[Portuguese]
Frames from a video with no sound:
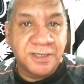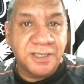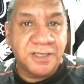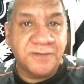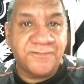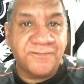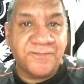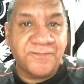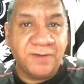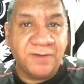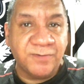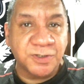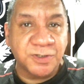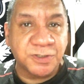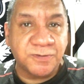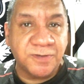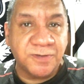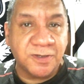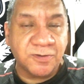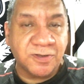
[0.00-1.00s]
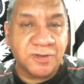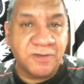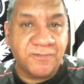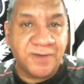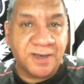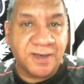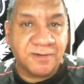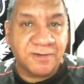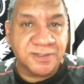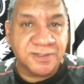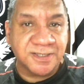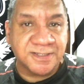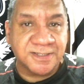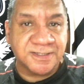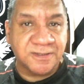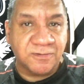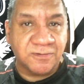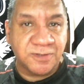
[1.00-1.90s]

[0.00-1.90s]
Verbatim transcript: e vamos ver o que vai acontecer.